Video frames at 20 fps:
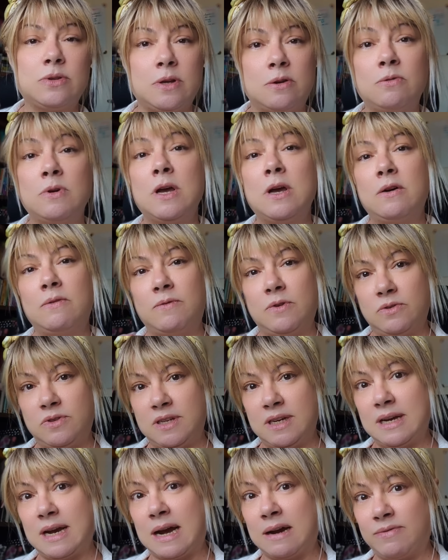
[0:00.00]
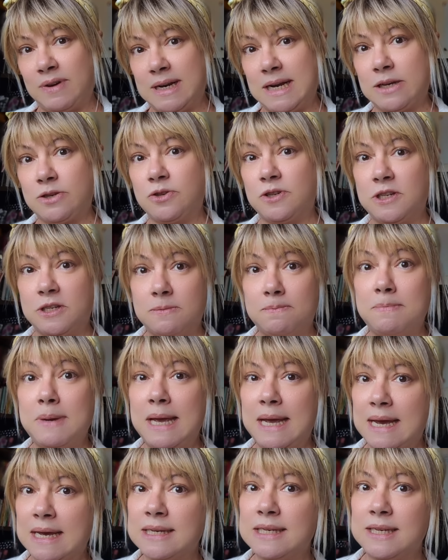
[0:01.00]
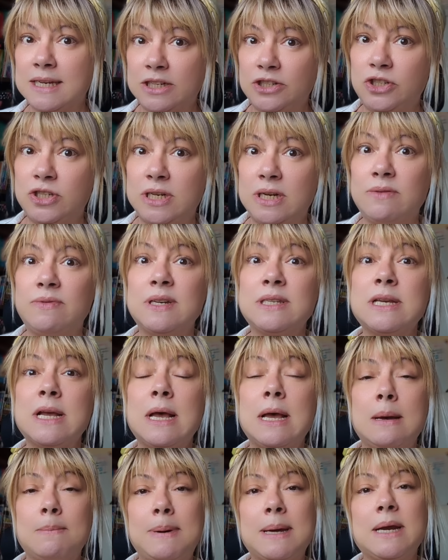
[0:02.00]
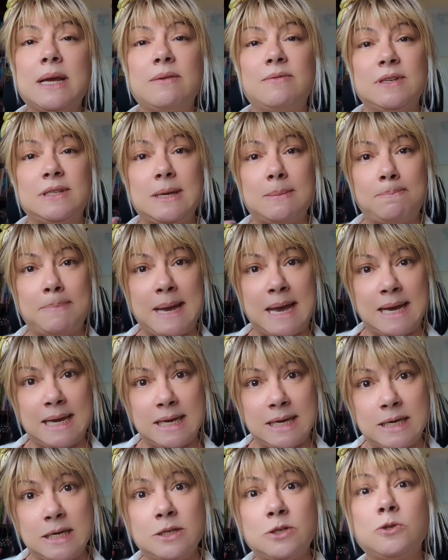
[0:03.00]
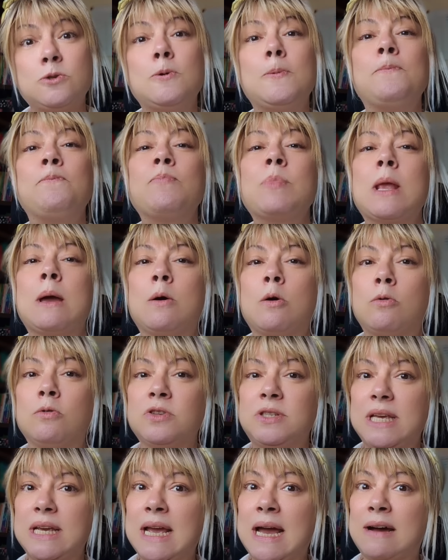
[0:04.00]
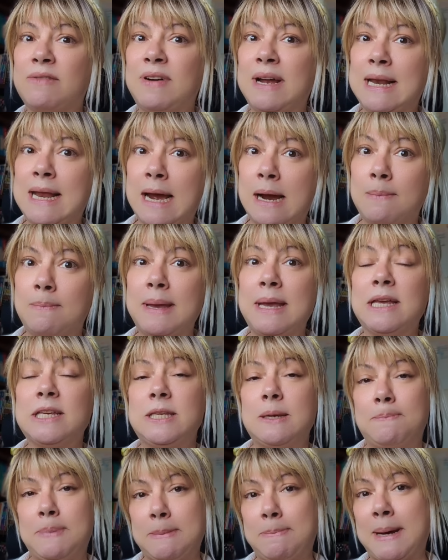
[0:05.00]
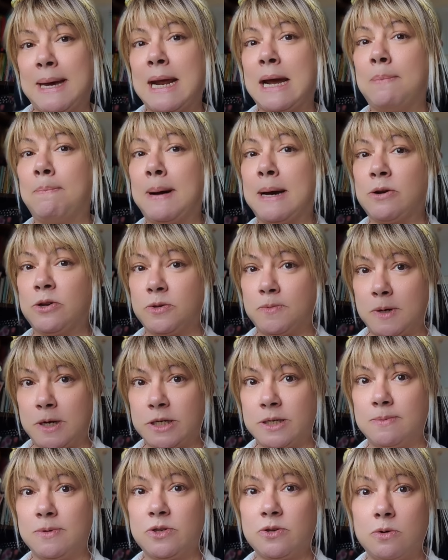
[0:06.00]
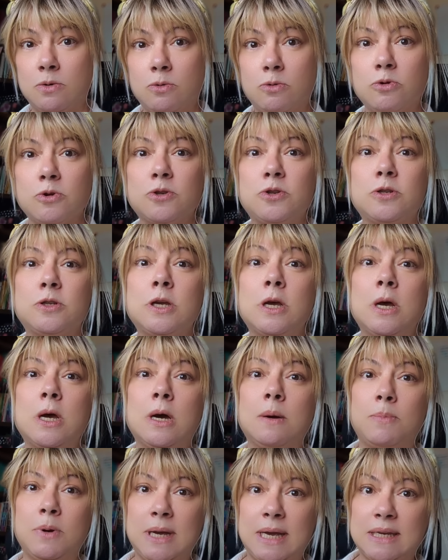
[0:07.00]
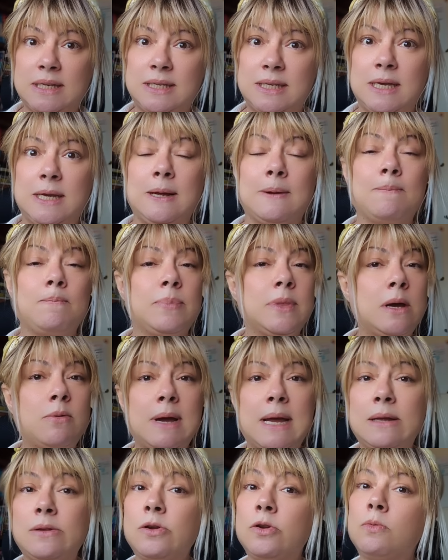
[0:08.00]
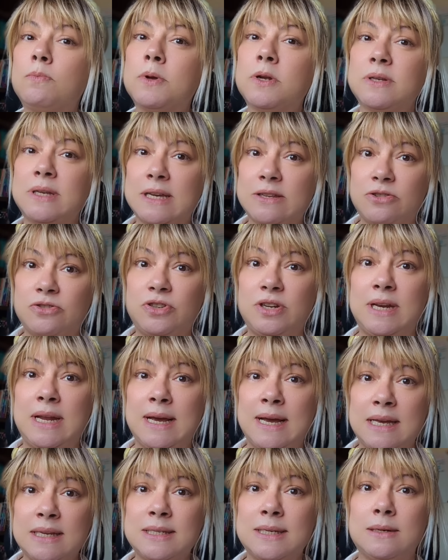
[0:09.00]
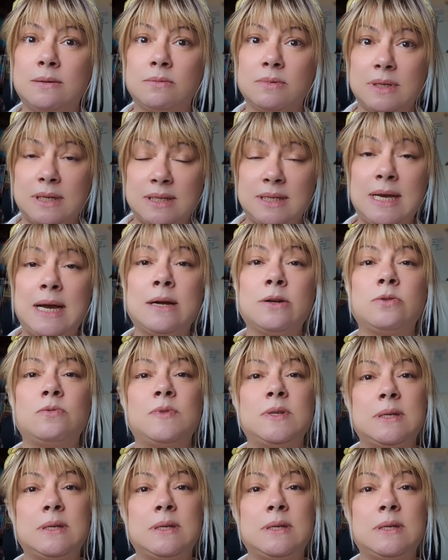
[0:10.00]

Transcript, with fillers: Então, vão ser avaliações bem assertivas para que você pegue isso, consiga avaliar bem e se preparar para os próximos concursos. Porque, sim, não entre no processo de negação, tá certo?